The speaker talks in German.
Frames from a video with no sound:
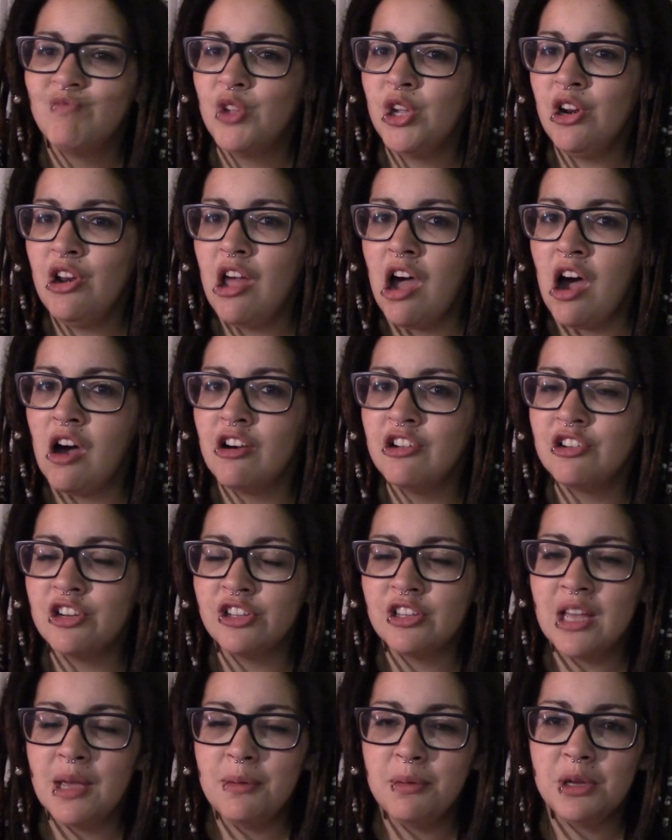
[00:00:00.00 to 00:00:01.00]
Genau, und
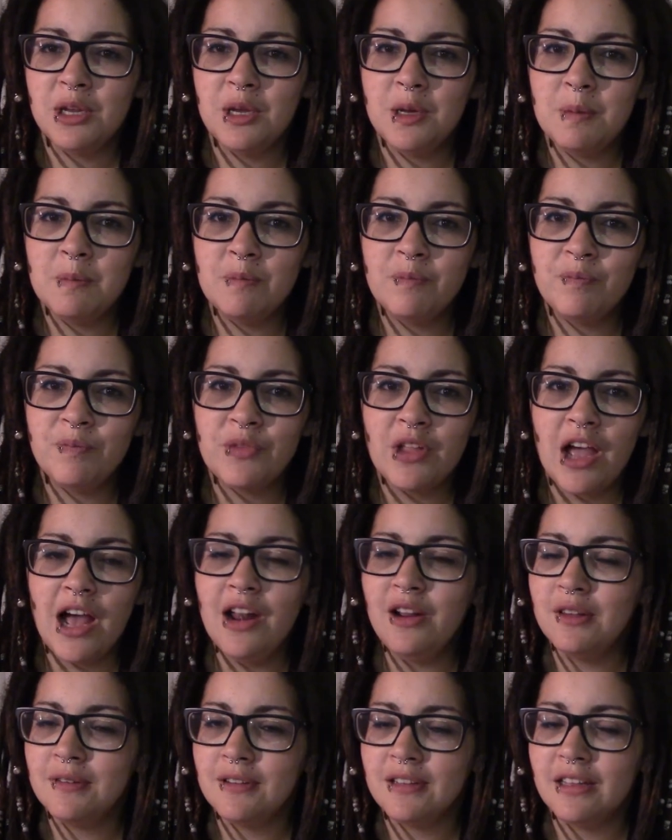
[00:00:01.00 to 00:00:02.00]
das habe ich ihm,
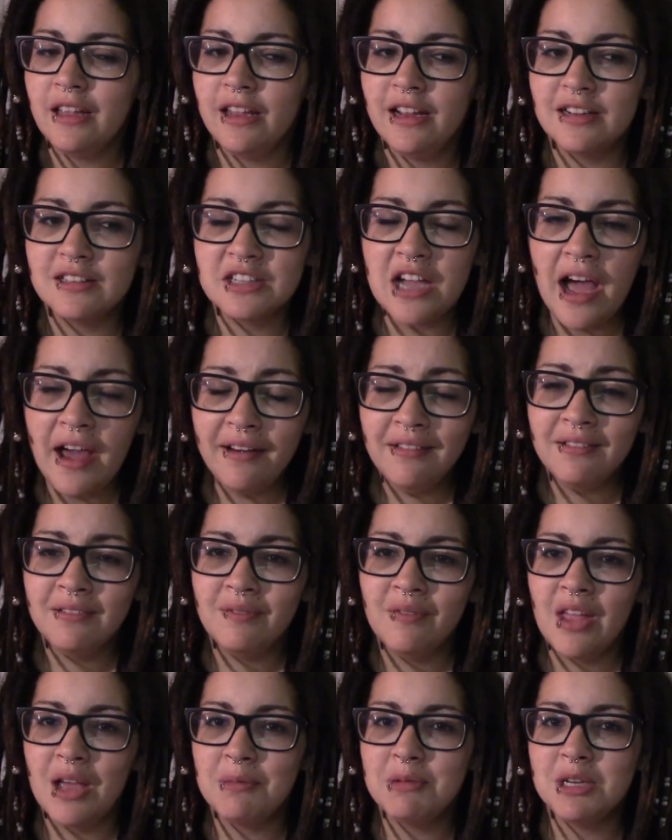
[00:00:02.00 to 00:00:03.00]
alles was er jetzt kann,
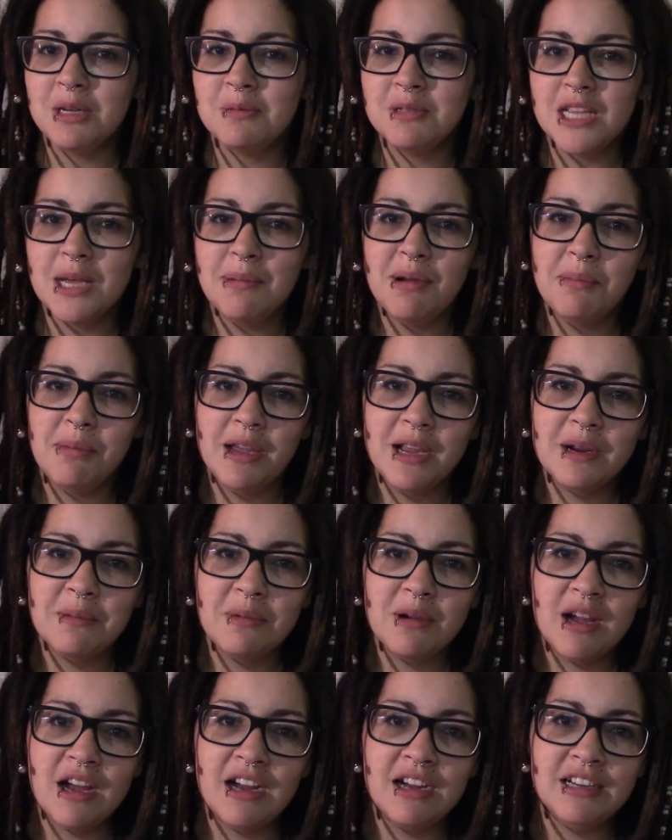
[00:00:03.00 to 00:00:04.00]
habe ich ihm selber
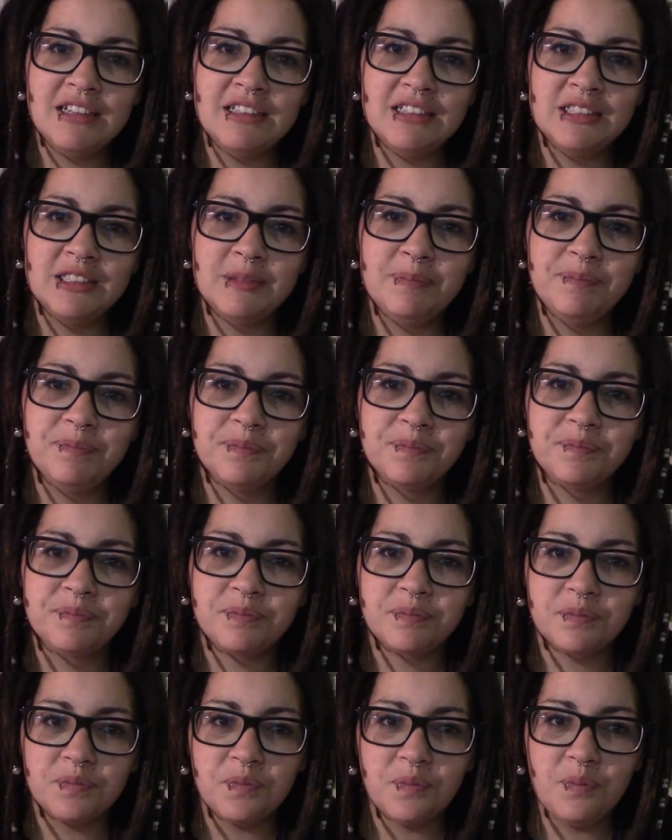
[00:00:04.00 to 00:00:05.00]
beigebracht. Ähm,
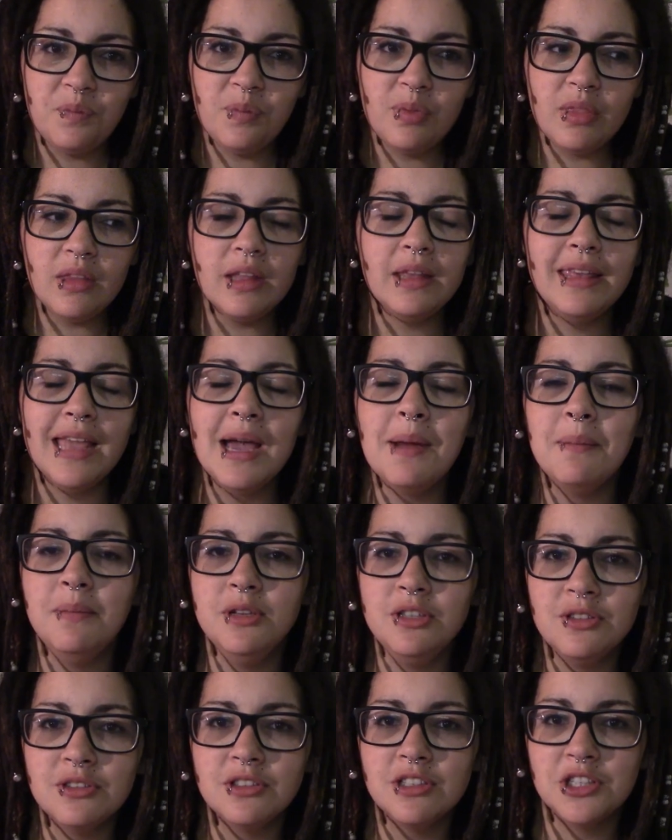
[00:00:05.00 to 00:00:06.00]
ja,
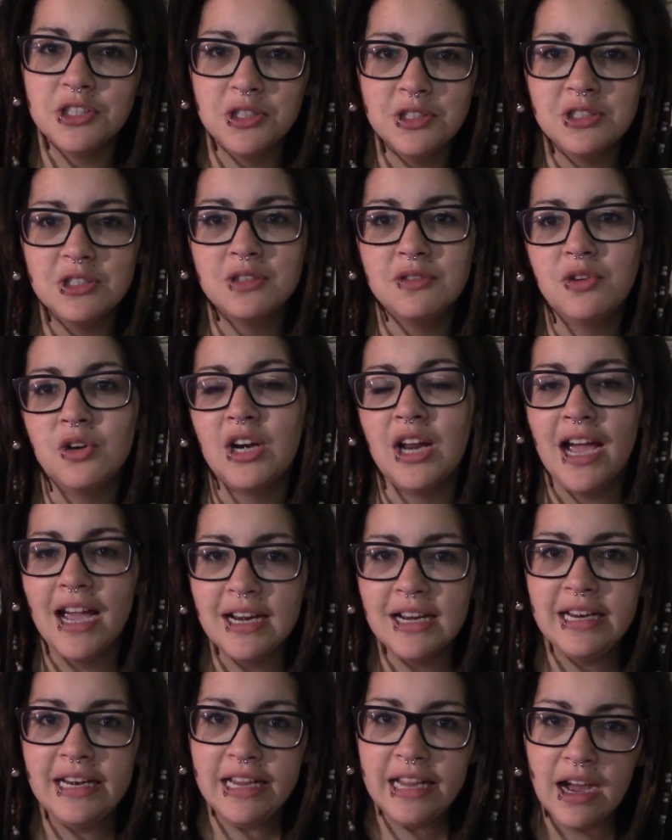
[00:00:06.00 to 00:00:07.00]
mit Unterstützung von
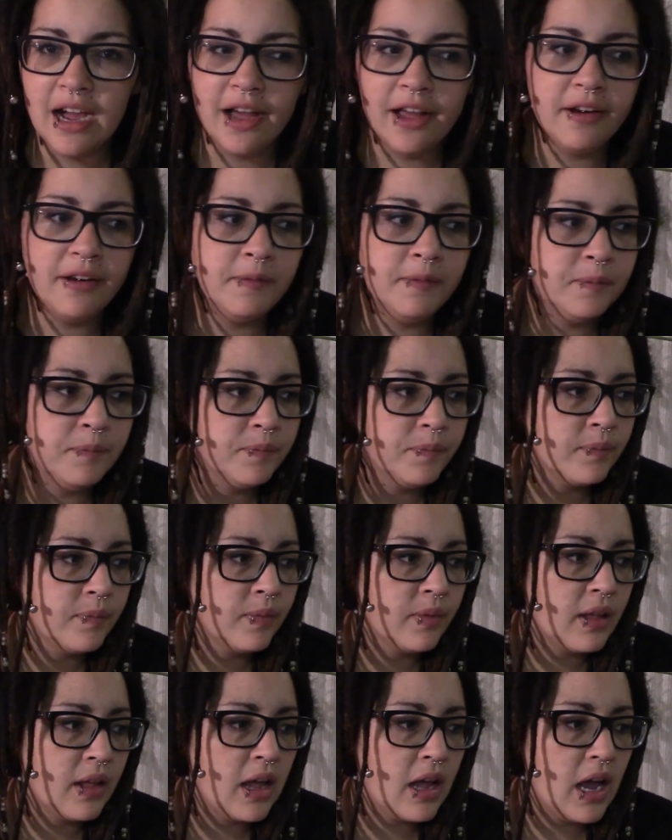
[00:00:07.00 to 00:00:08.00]
Reitlehrern,
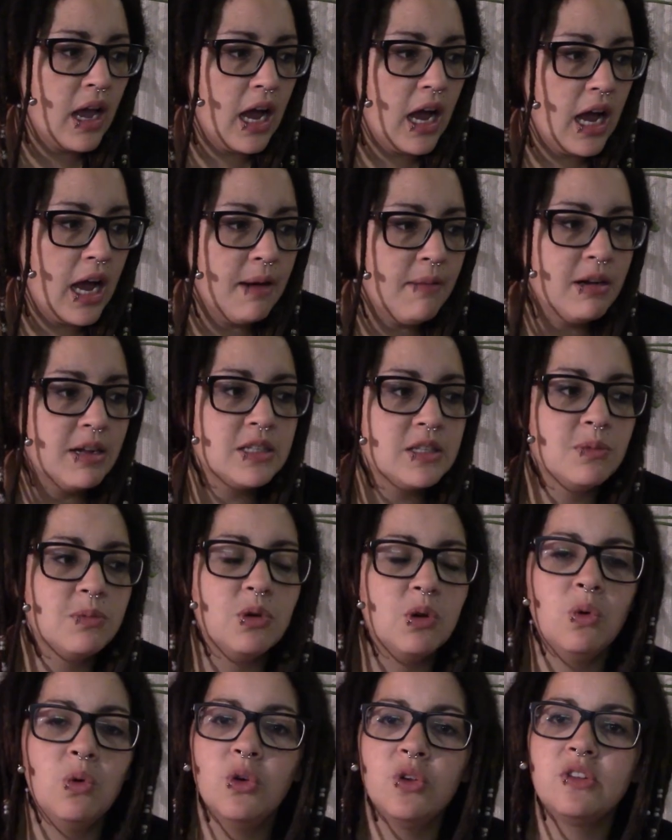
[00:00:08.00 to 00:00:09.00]
aber
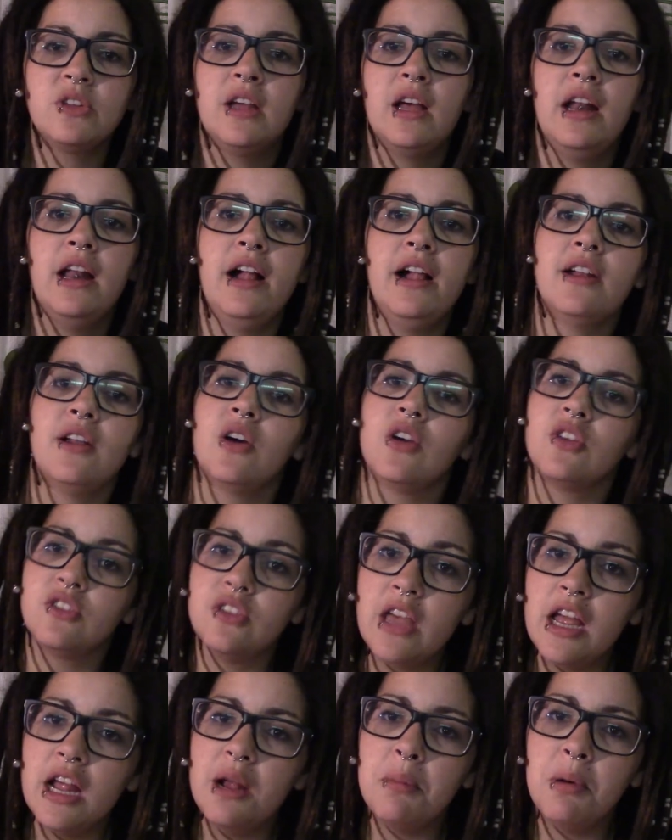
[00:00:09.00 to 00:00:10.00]
zum Großteil halt auch
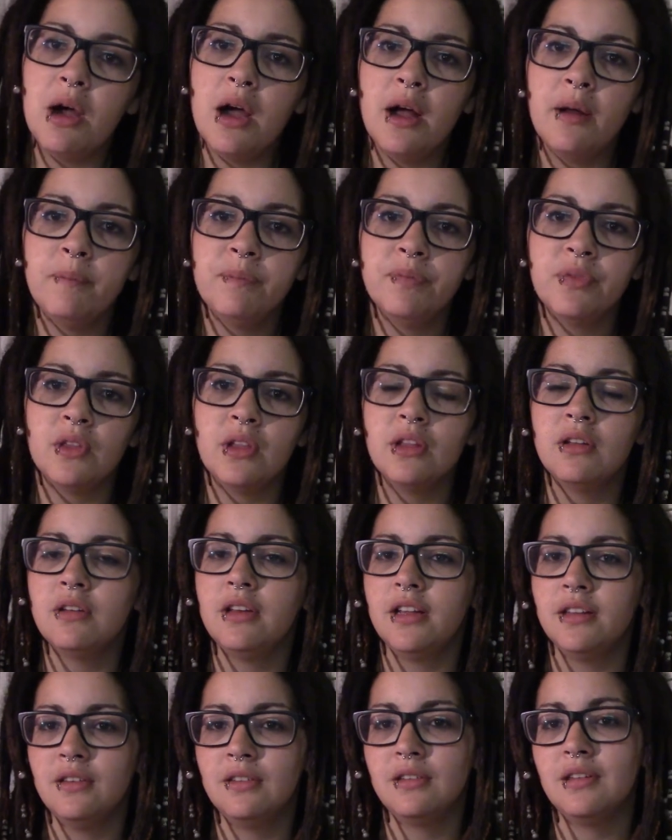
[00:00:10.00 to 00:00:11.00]
selber.
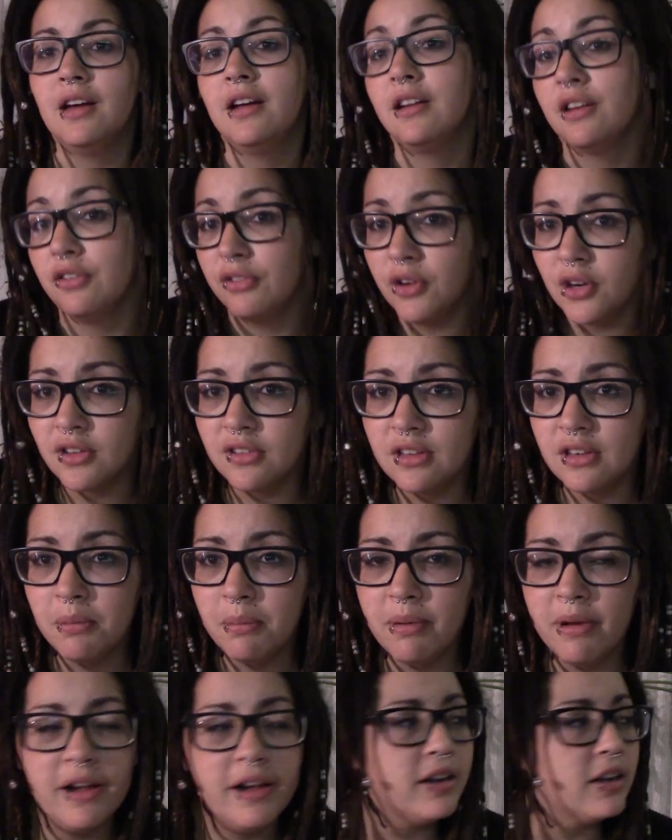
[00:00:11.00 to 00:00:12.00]
Das ist gerade die Foxy,
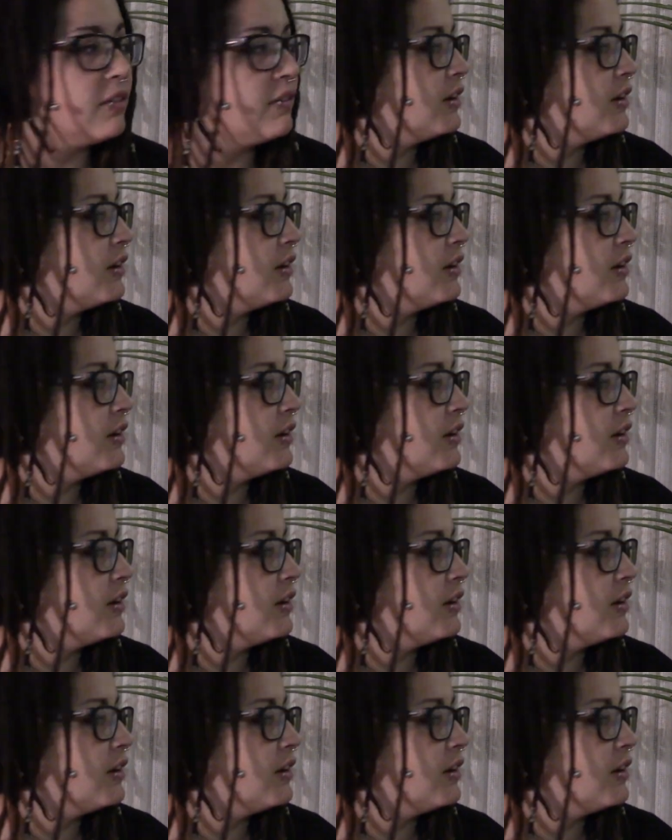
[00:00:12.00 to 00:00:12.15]
die bellt.